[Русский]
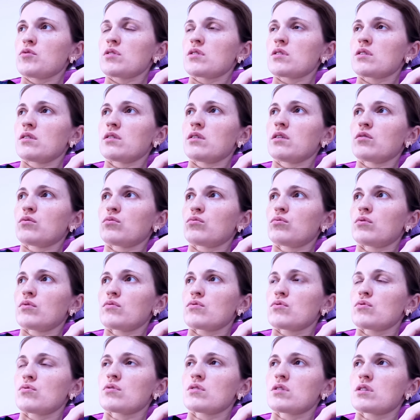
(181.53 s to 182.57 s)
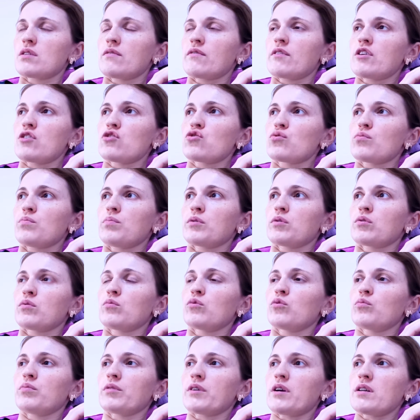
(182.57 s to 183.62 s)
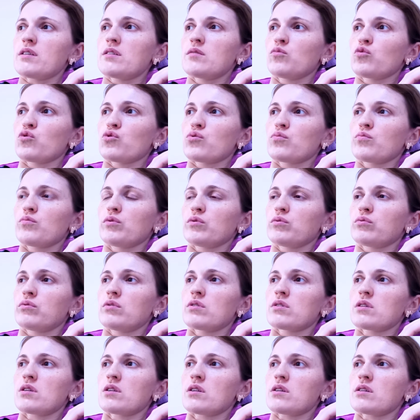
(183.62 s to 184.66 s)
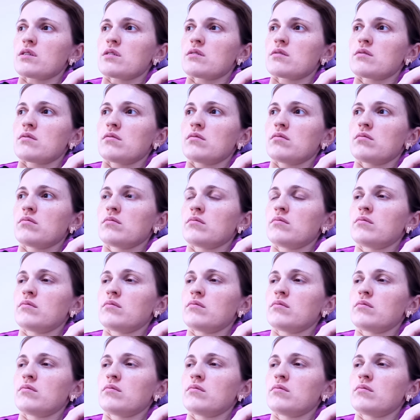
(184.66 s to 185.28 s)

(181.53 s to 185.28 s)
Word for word: смысла нет туда все наставлять, чтобы потом убрать, и можно было туда залезть.